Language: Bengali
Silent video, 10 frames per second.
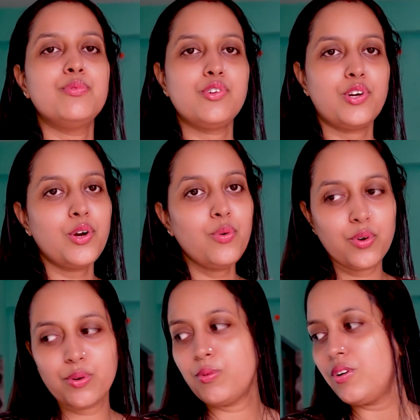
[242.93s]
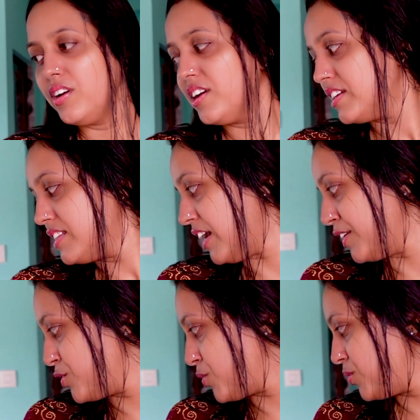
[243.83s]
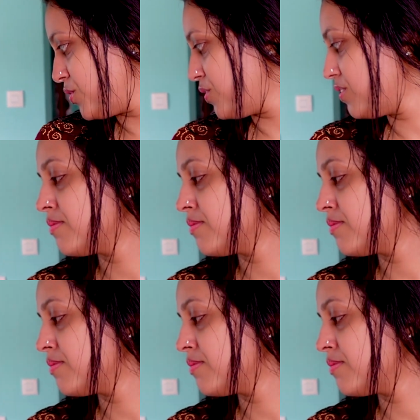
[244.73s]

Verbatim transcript: পুজোটা করব যার জন্য